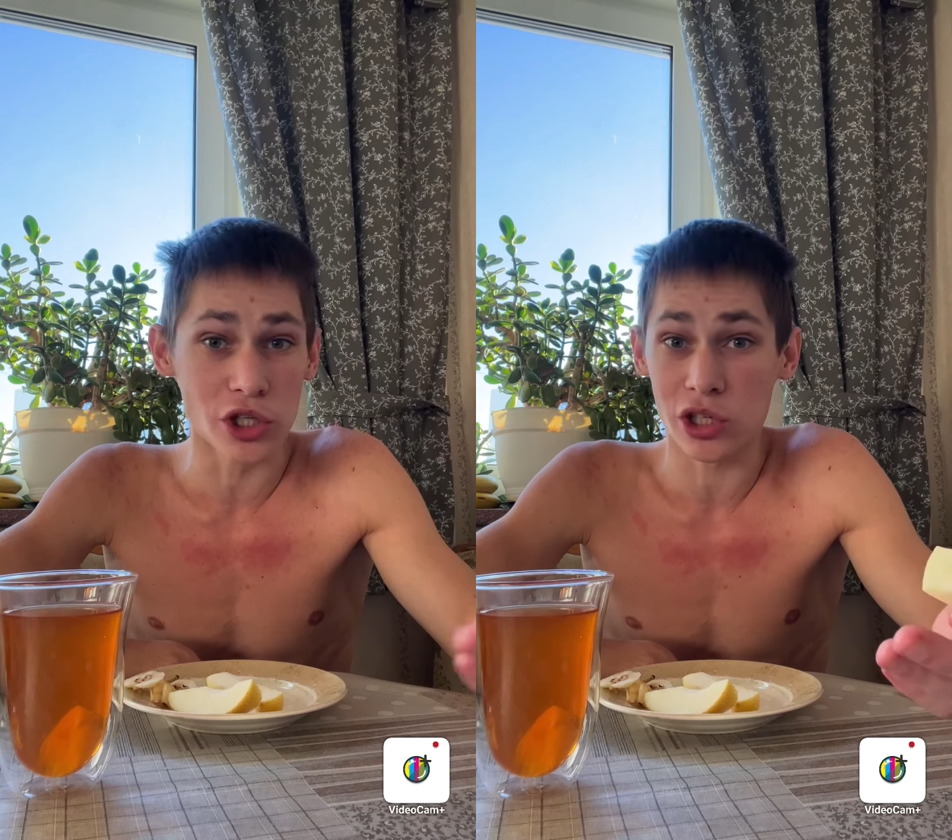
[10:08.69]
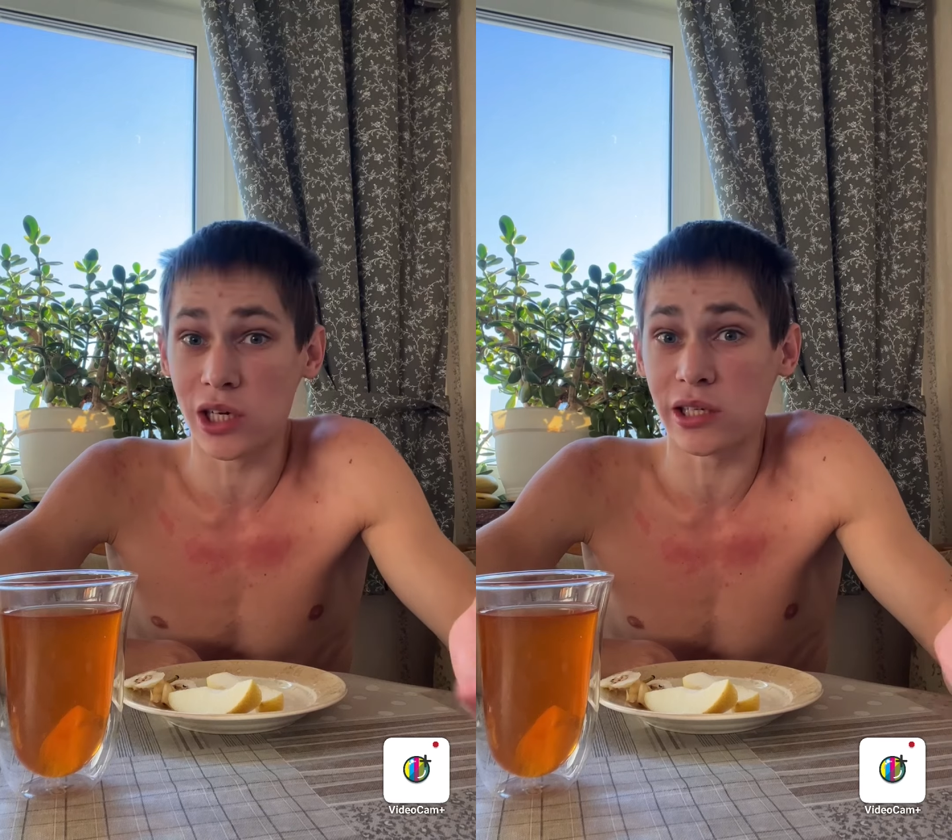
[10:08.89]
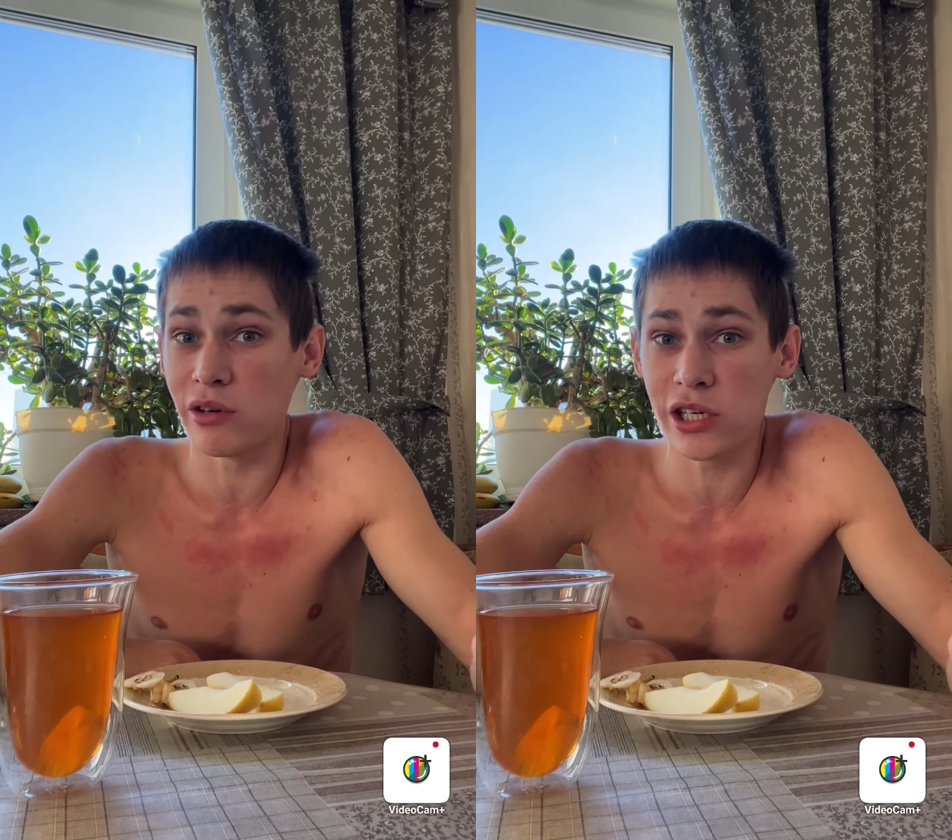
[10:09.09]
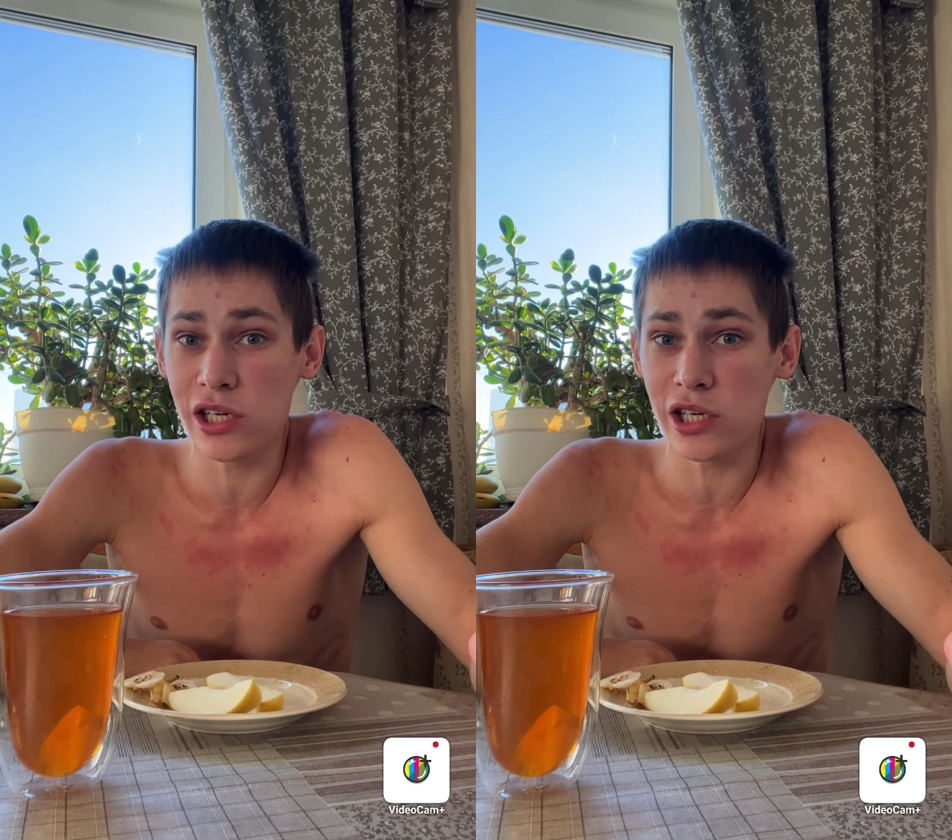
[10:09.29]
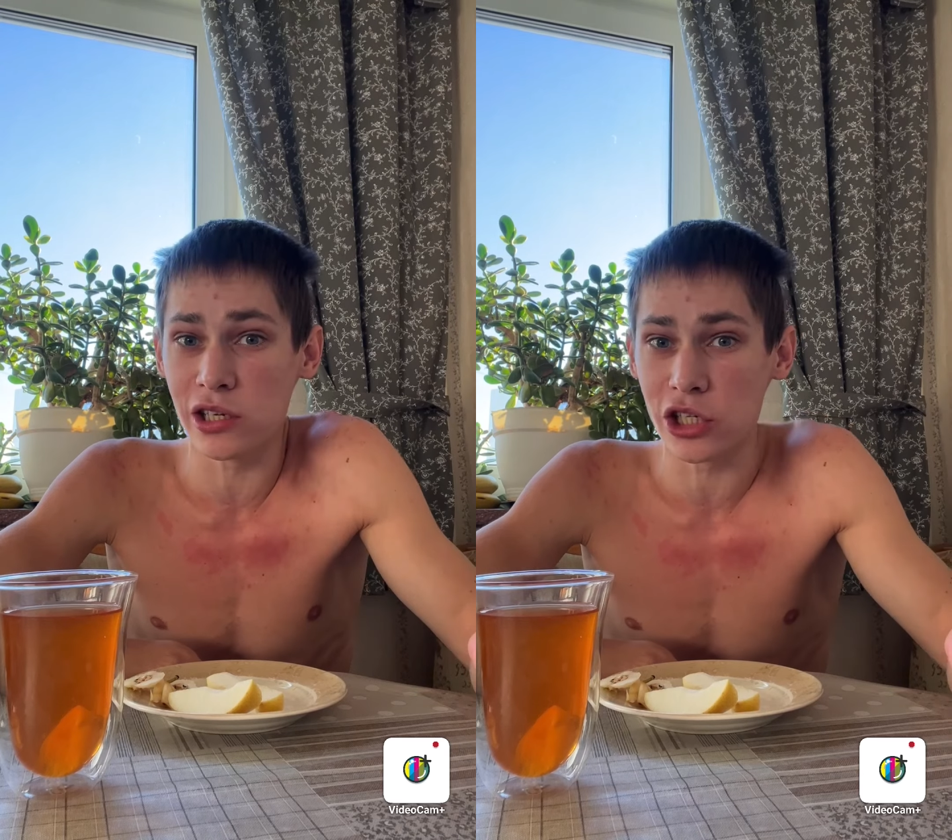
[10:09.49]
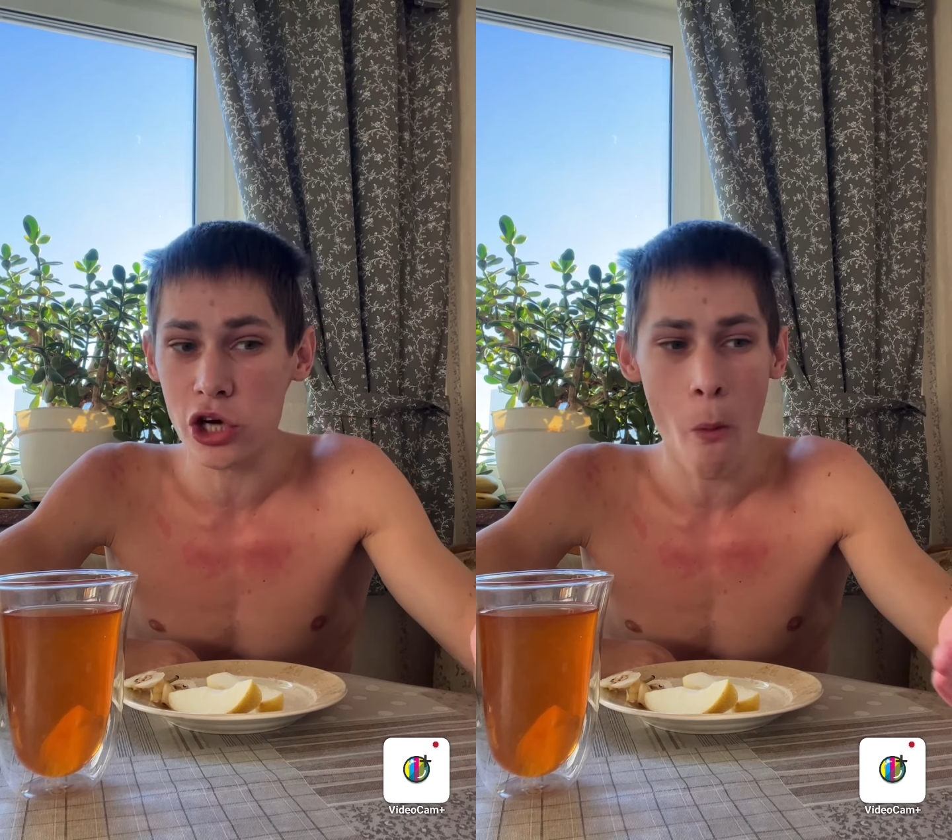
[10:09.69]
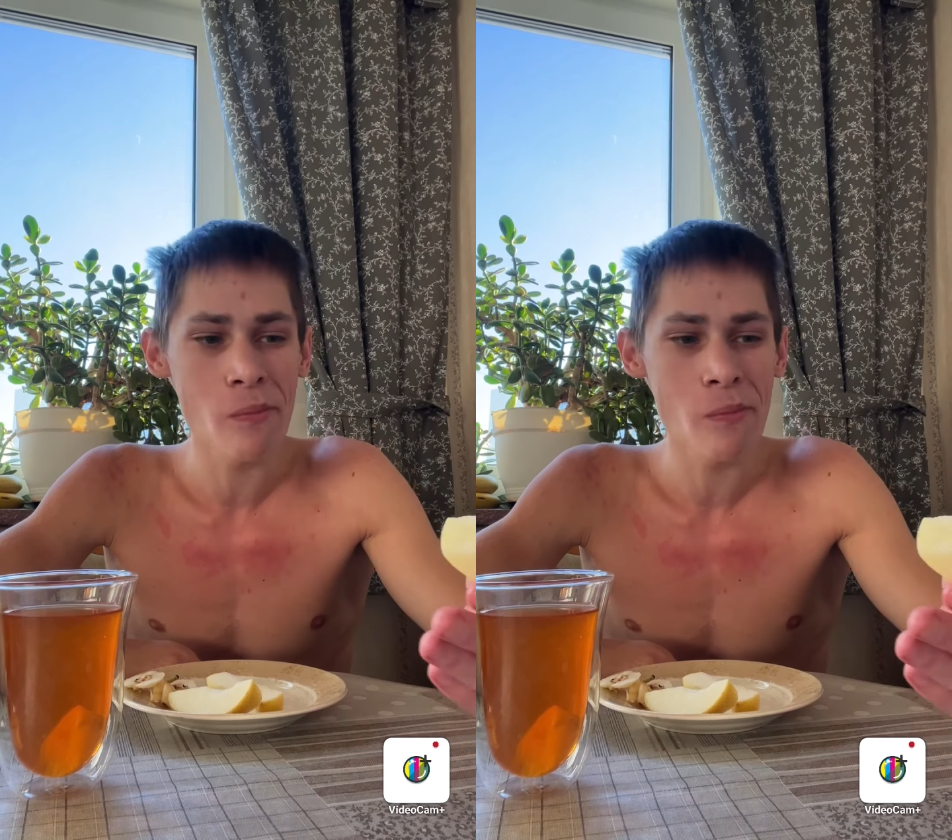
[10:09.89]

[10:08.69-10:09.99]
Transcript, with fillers: ты этого не делаешь.